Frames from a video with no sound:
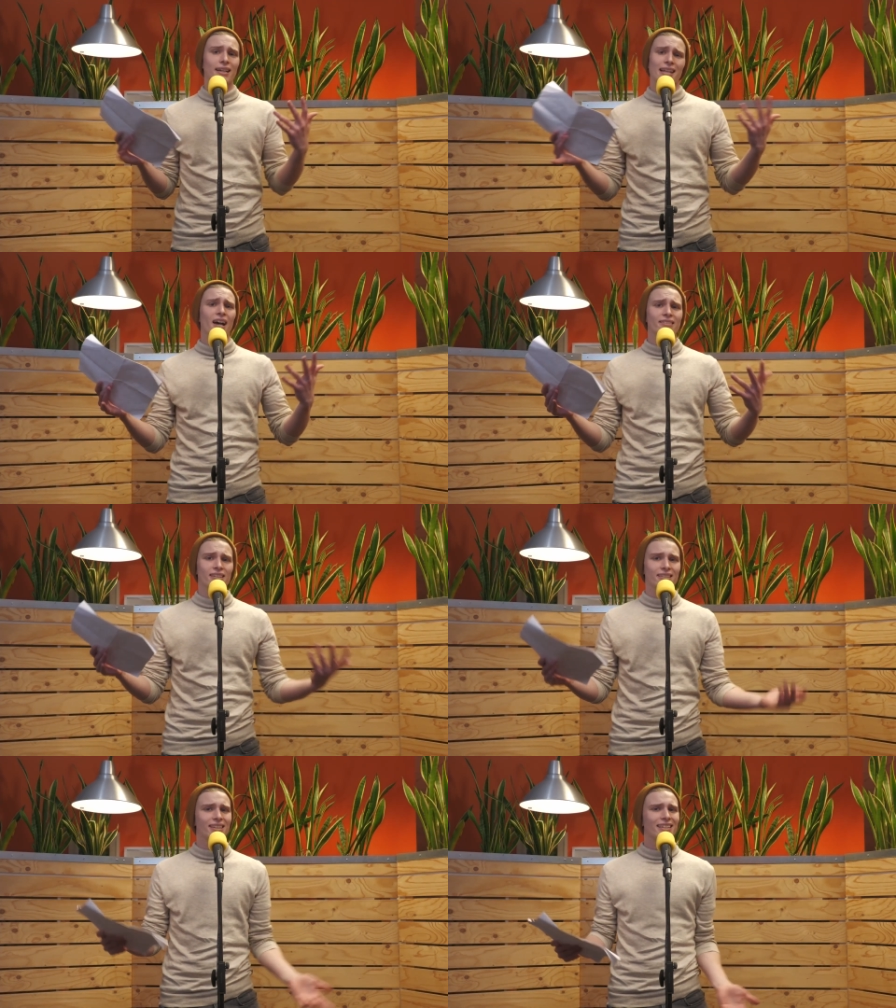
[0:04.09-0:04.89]
Klar
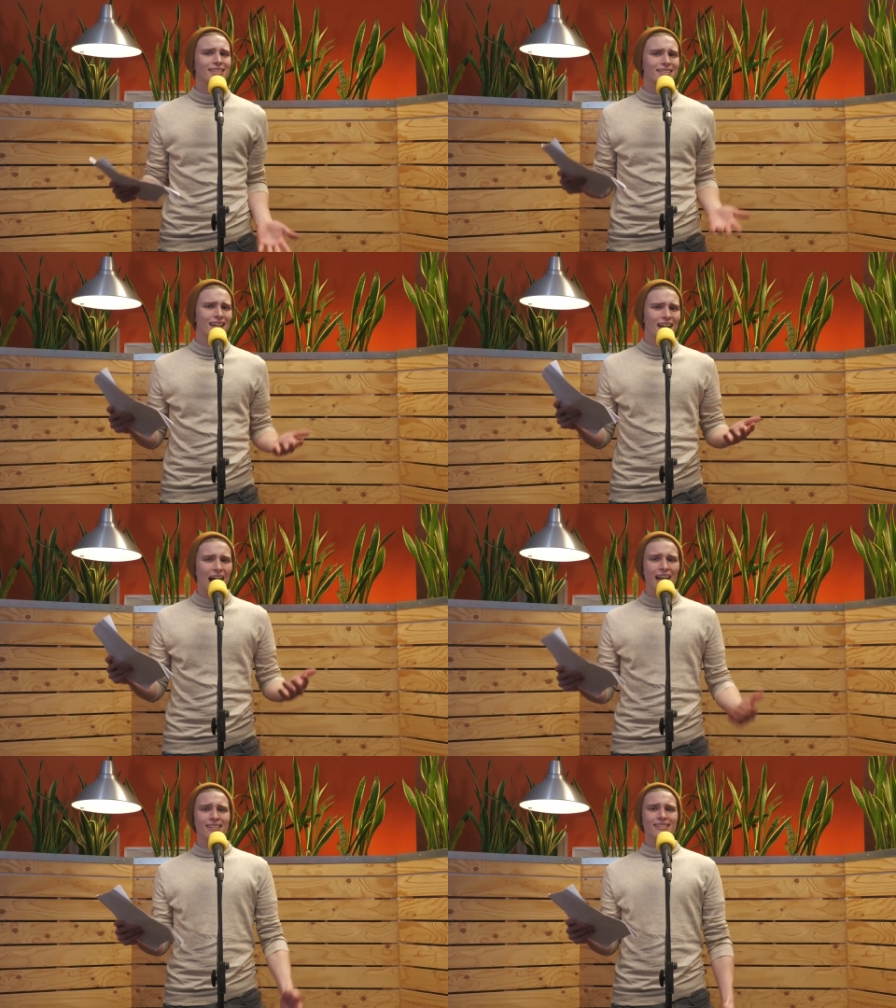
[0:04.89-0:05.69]
sagt ihr, dass
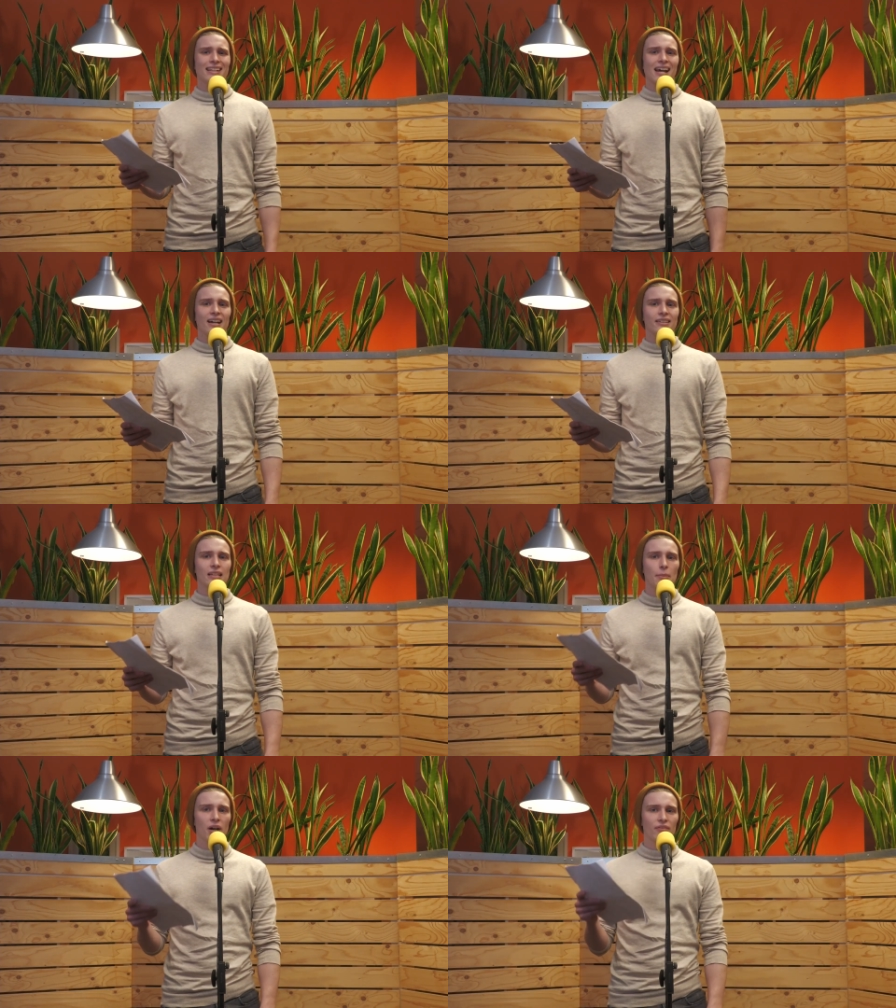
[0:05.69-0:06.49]
alles klar
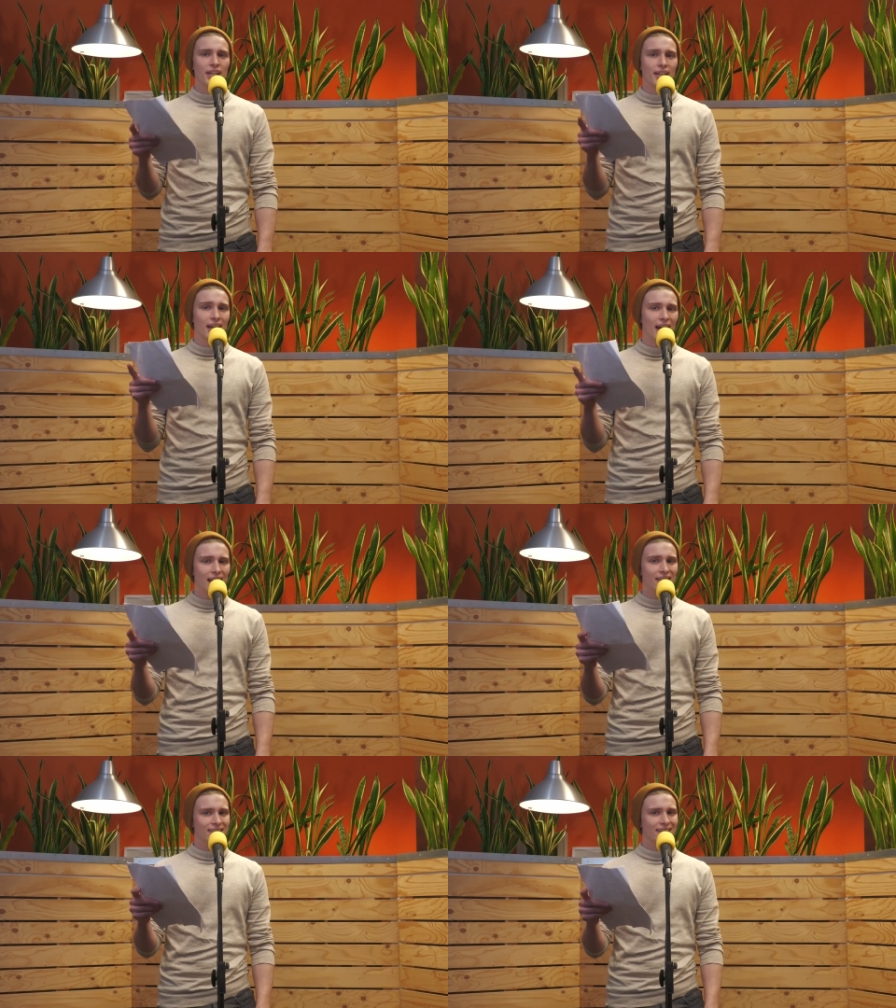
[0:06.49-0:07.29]
ist, aber wenn
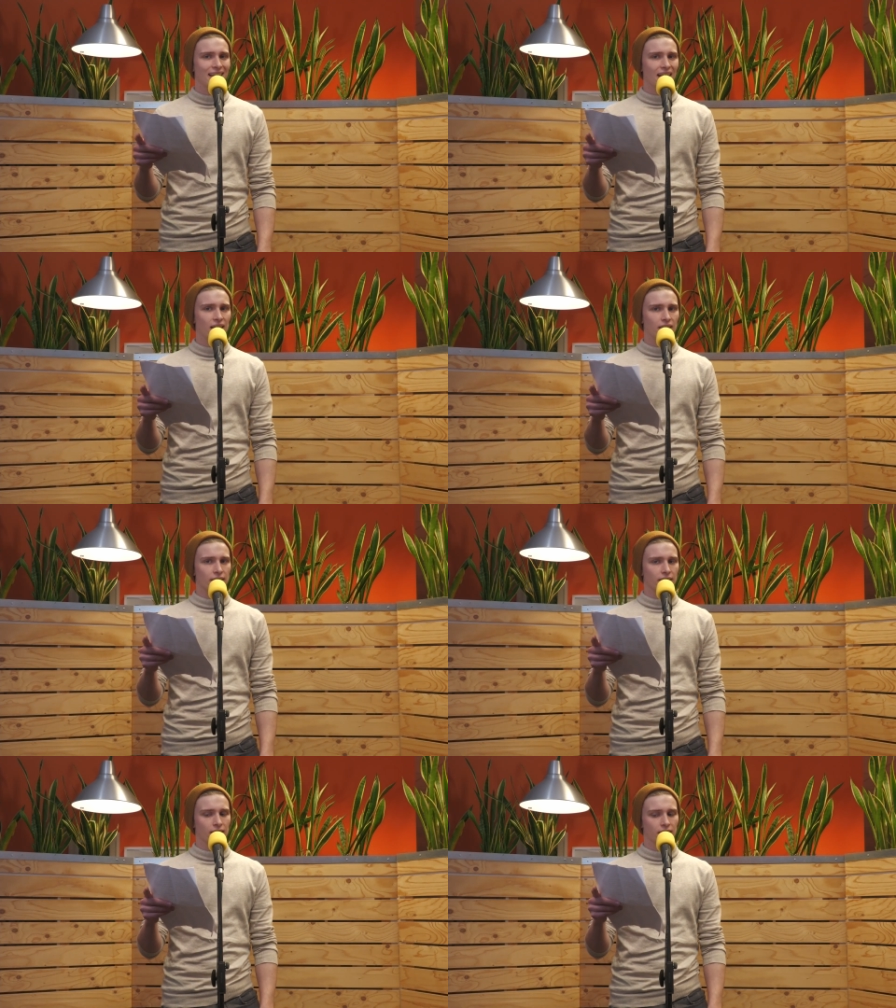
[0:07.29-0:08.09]
alles klar
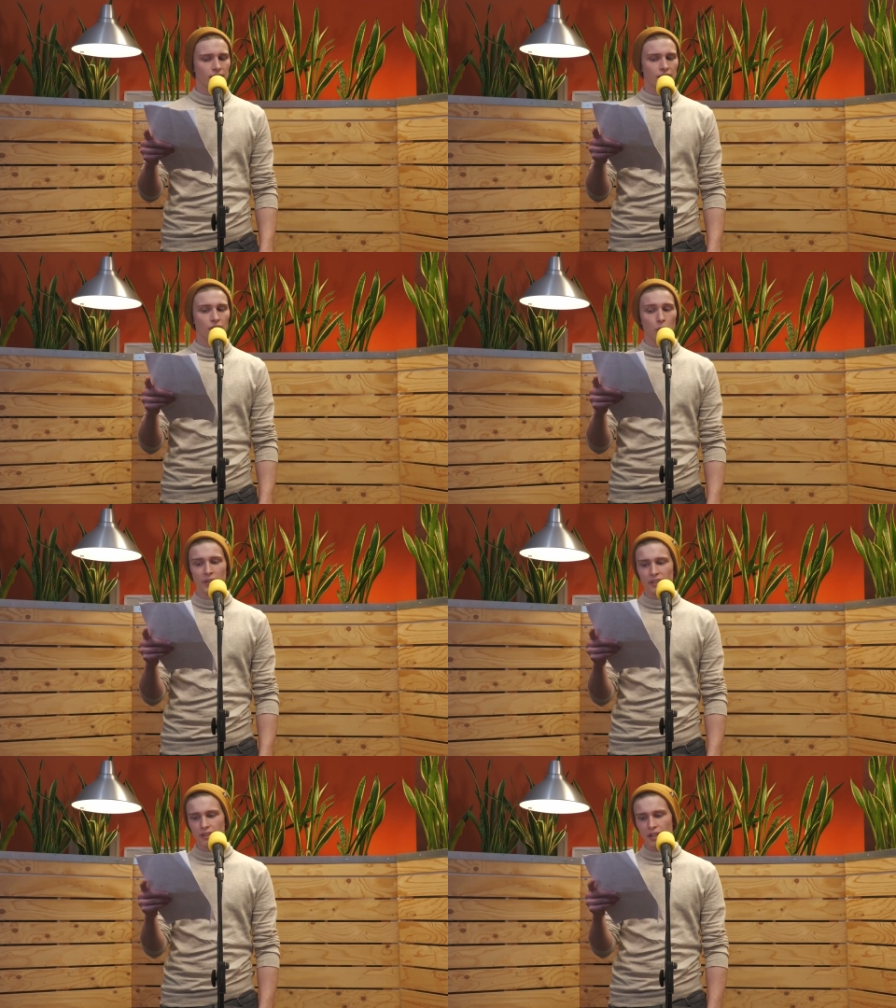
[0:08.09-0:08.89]
ist, warum
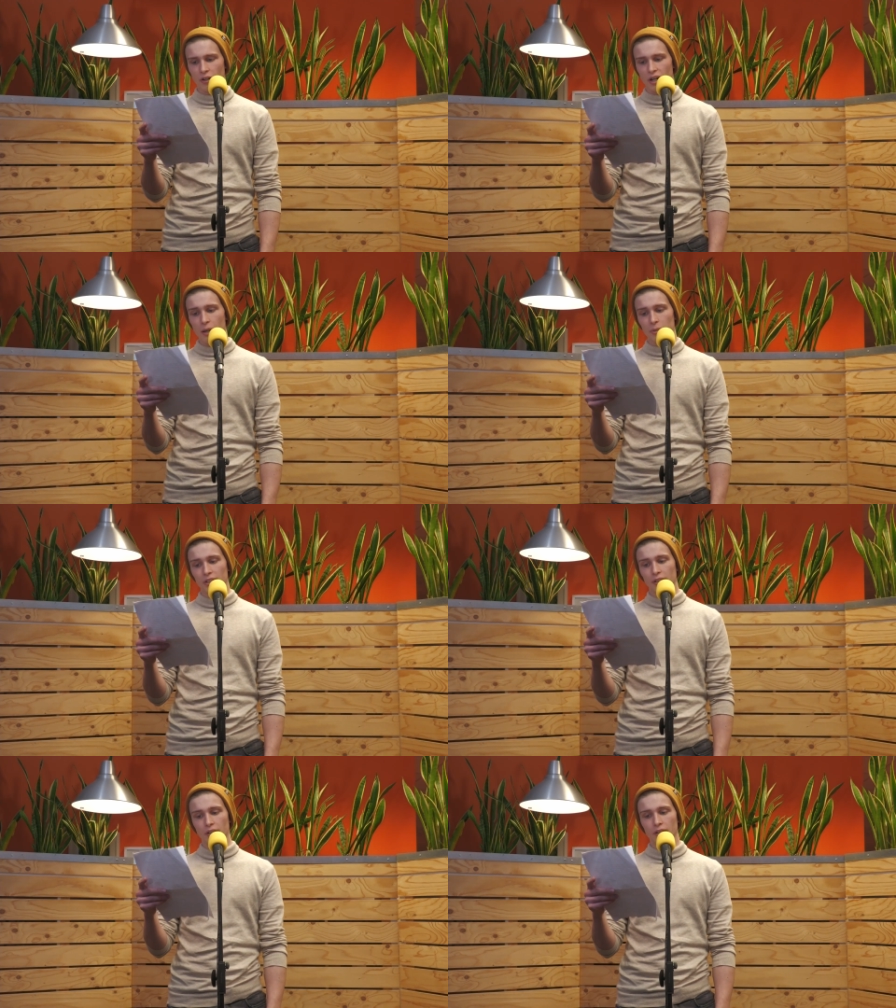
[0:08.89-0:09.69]
geht ihr dann noch
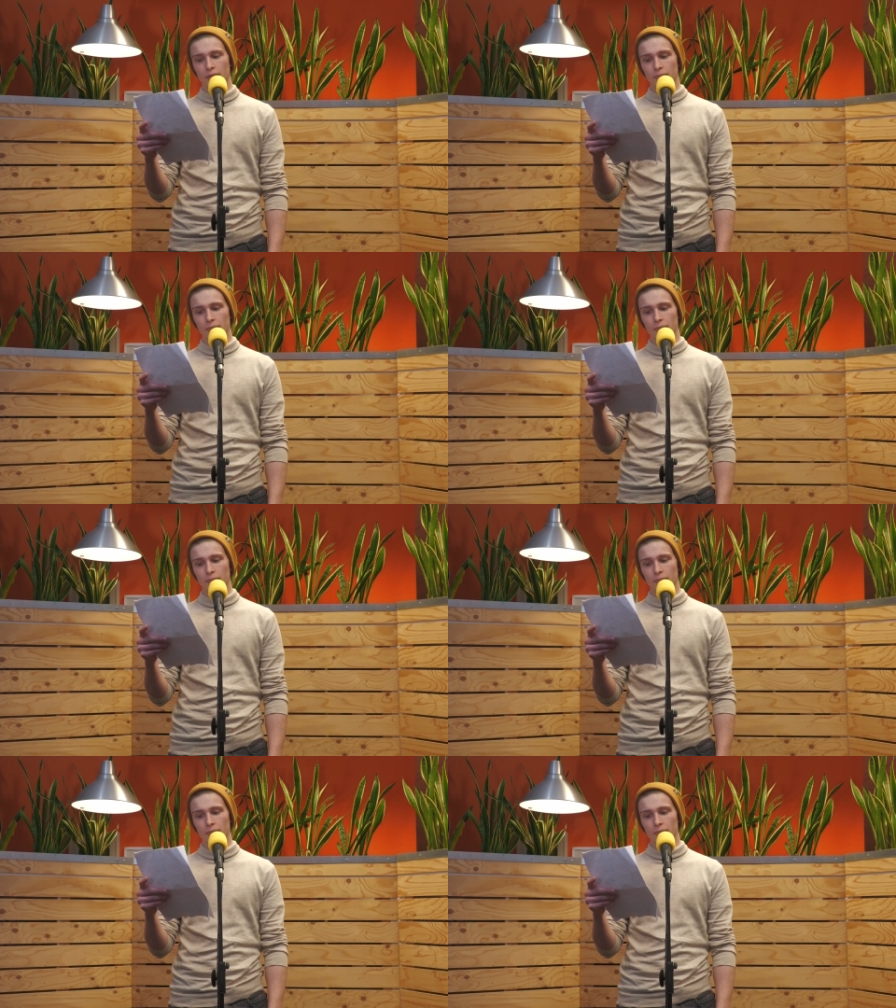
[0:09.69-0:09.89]
arbeiten?